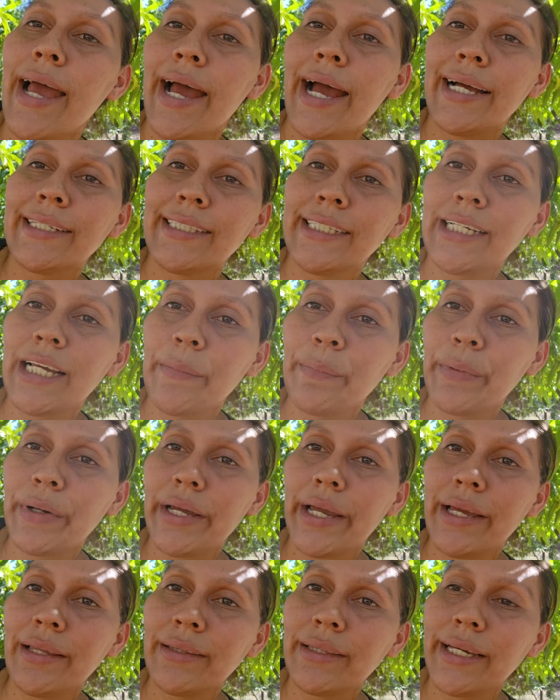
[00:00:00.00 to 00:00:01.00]
Así que
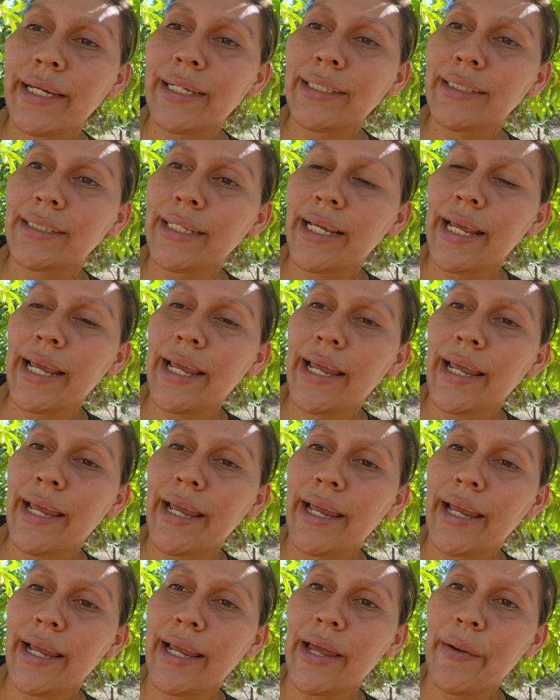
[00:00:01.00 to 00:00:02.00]
pues gentes,
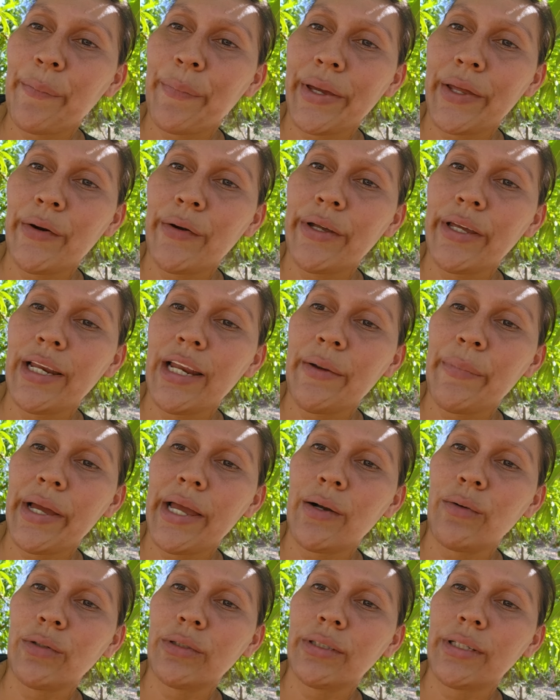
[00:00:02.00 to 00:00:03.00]
eh, espero y les
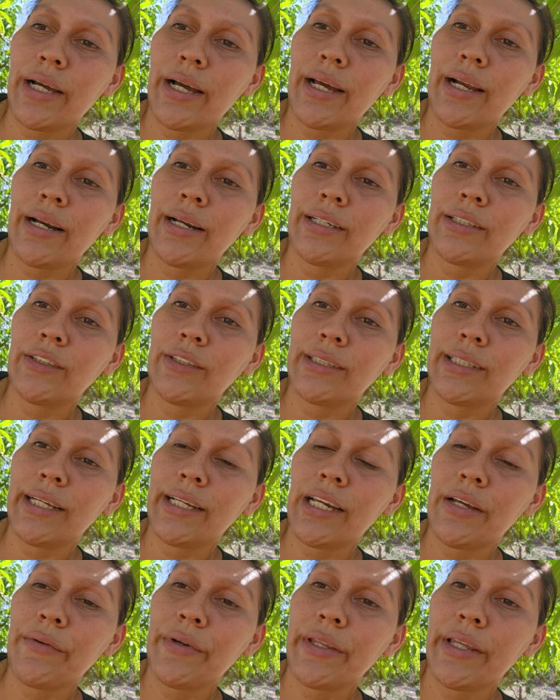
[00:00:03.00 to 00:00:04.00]
vaya a gustar esta
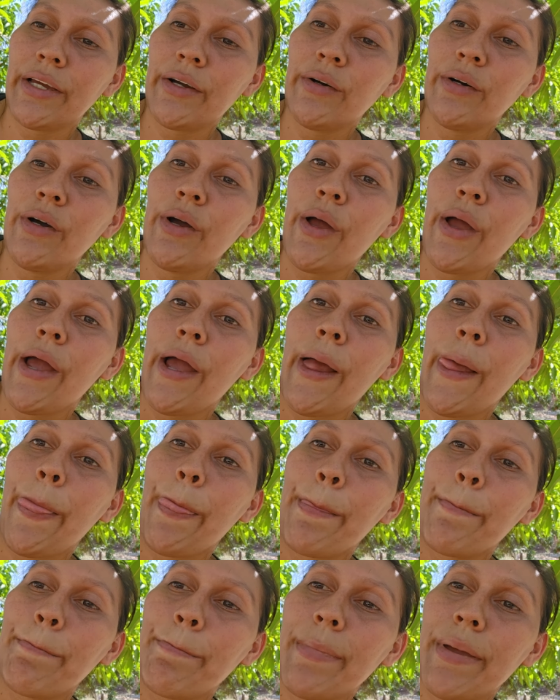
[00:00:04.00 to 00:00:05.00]
serie de videos.
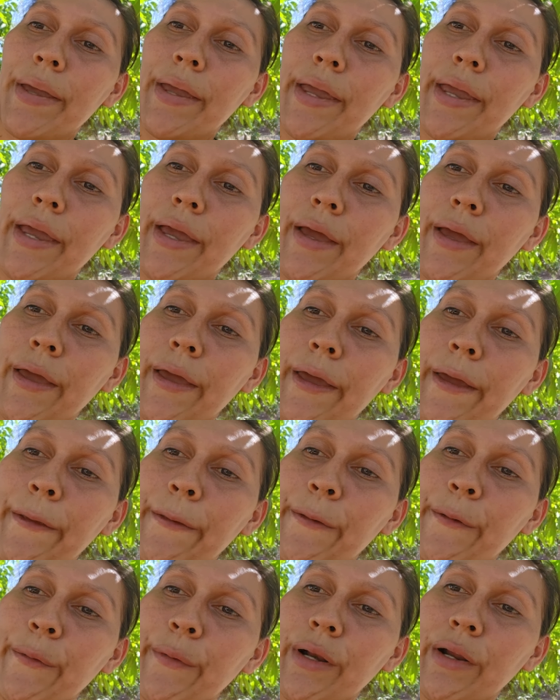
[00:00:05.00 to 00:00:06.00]
Eh,
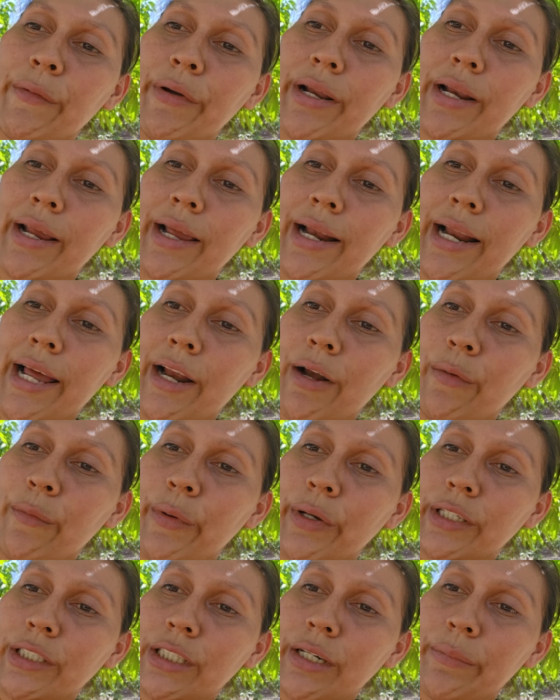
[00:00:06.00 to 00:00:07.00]
yo le voy a regalar al
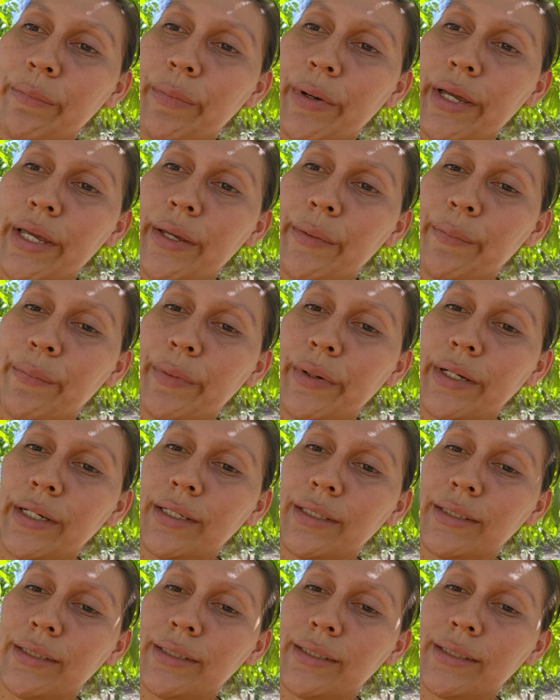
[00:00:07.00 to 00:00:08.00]
guachepe y
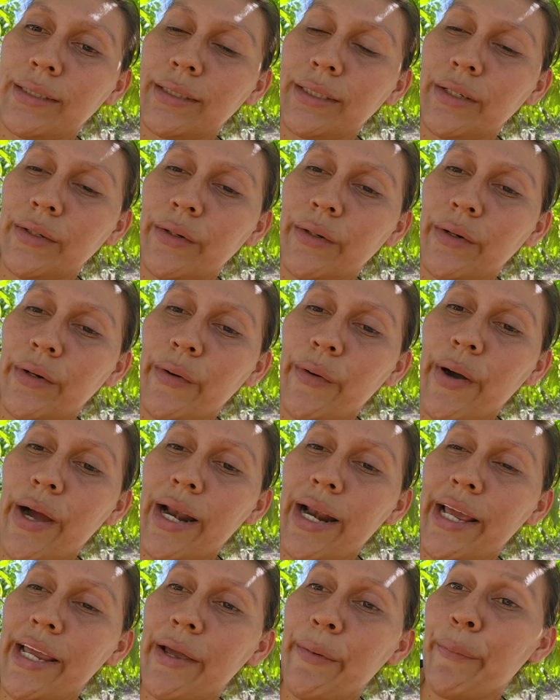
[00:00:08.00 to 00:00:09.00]
pues
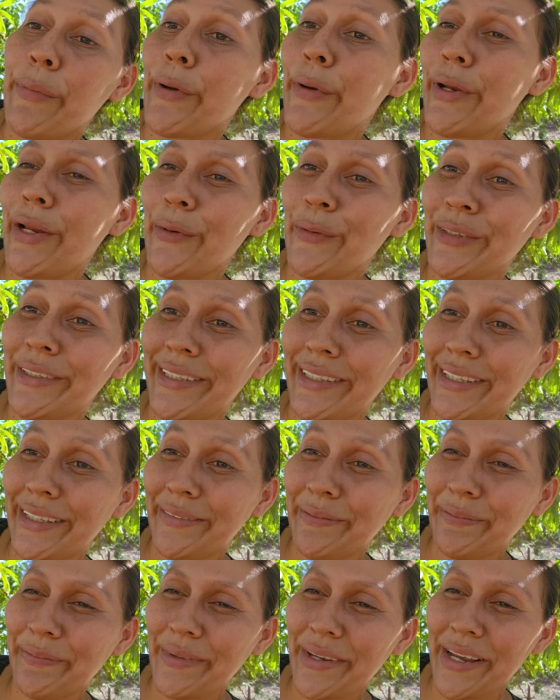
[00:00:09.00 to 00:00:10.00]
ojalá y espero y le guste
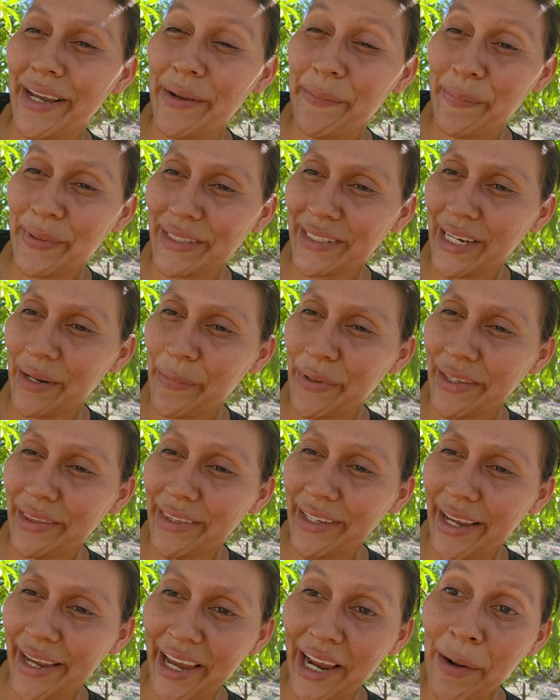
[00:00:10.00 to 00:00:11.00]

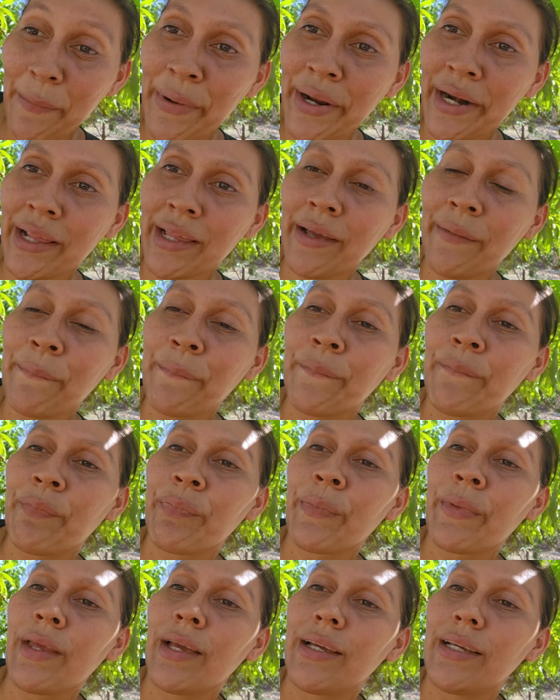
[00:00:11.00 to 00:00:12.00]
especialmente a él, ¿verdad?
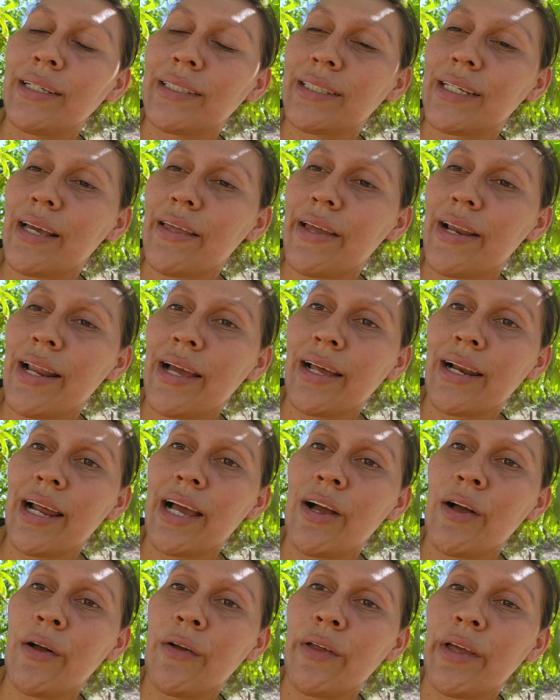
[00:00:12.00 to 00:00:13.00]
Y sea del
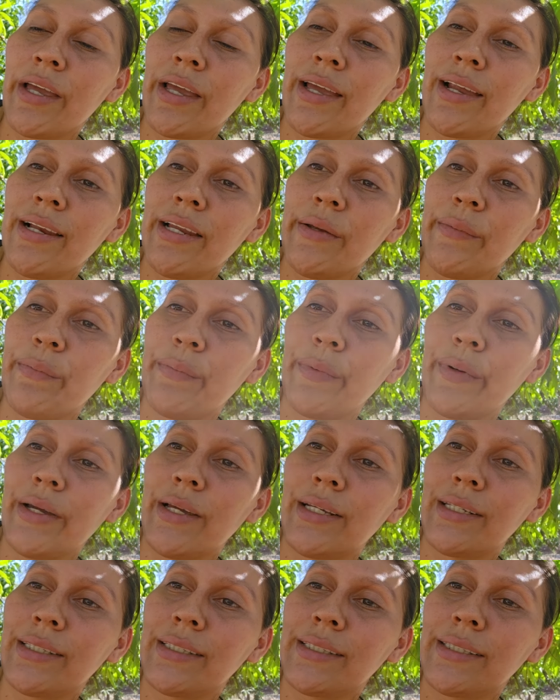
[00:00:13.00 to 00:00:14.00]
agrado de él y
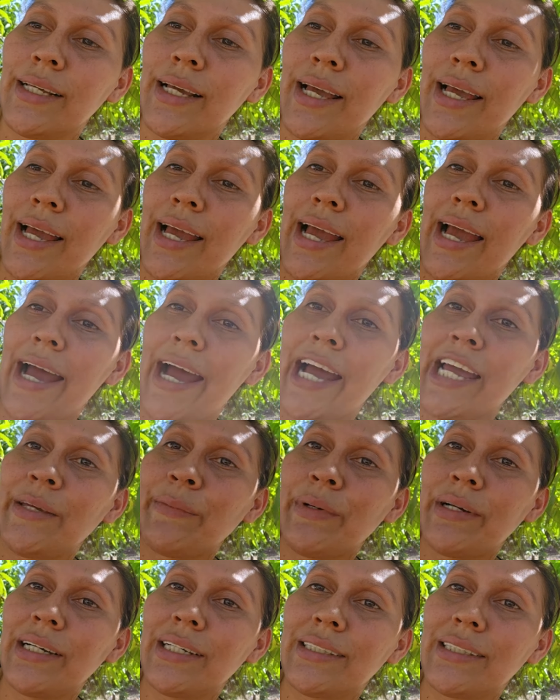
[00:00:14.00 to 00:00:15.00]
pues ahí
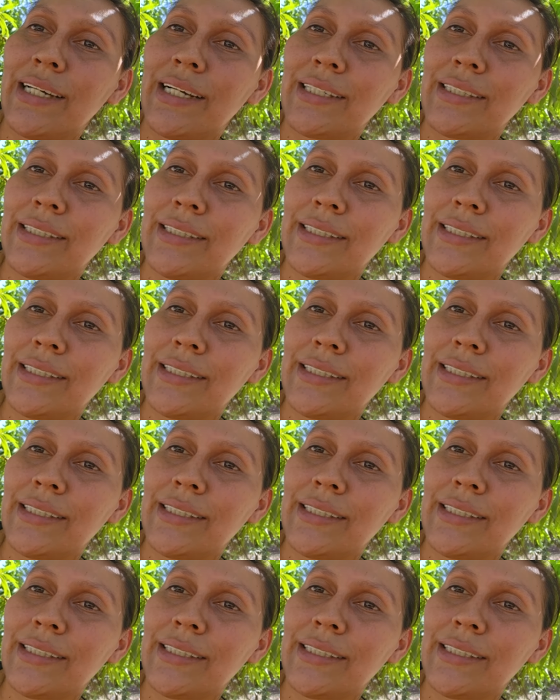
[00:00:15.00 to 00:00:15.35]
van a estar